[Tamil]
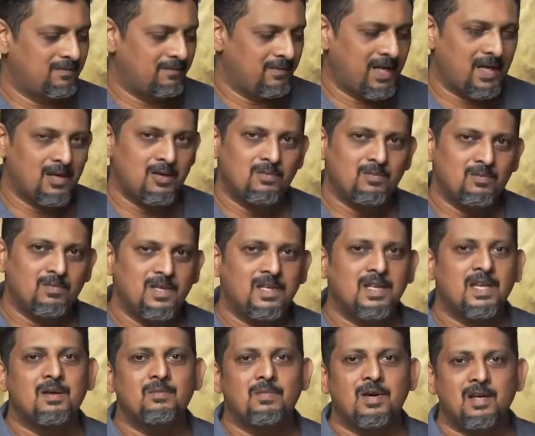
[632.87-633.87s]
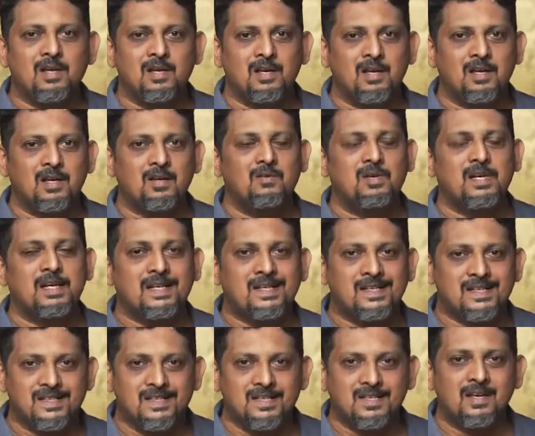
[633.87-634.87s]
மேலும் இதே மாதிரியான ஒரு
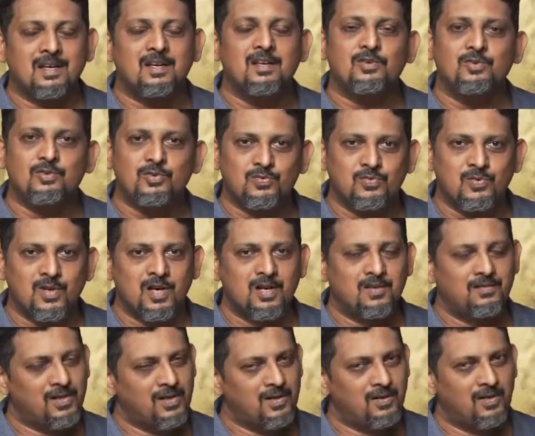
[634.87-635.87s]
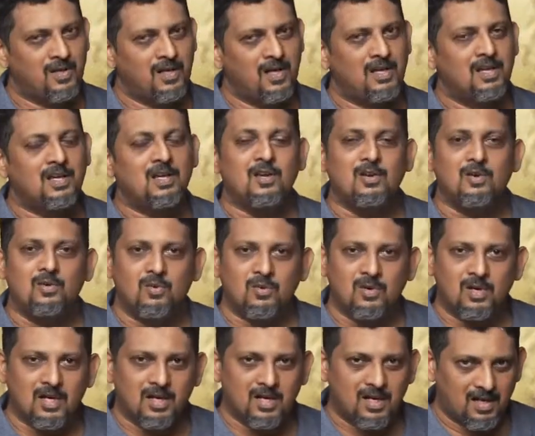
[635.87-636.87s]
இன்ட்ரெஸ்டிங்கான யூஸ்ஃபுல்லான வீடியோவில்
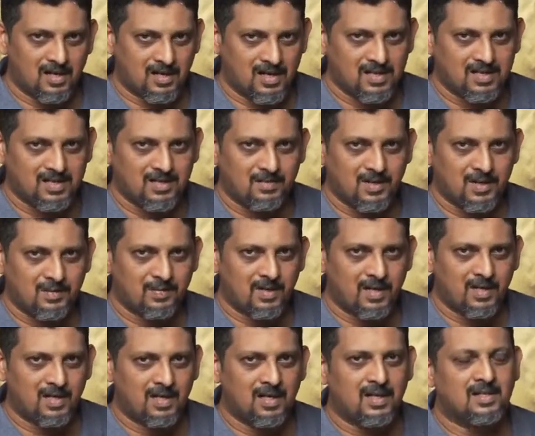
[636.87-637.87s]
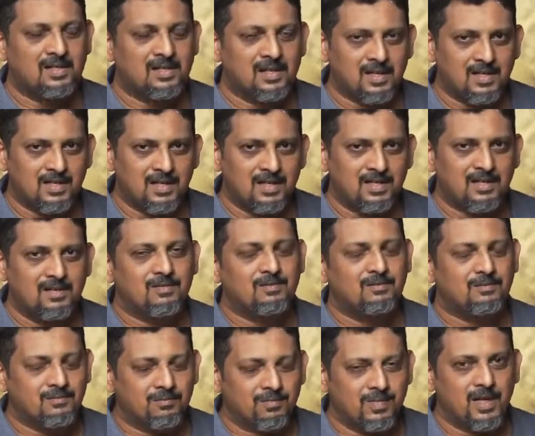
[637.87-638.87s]
உங்களை நான் நெக்ஸ்ட்டு மீட் பண்ணுறேன் டில் தென்
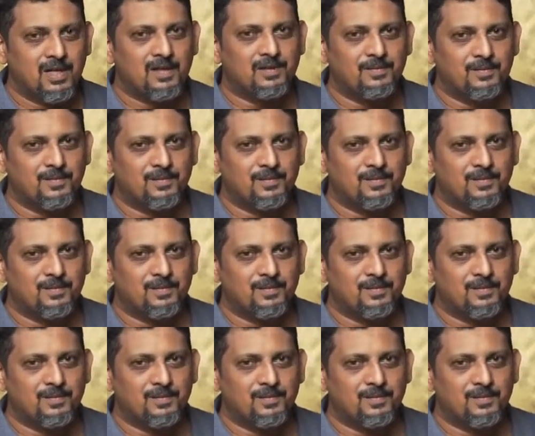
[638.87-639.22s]
பாய்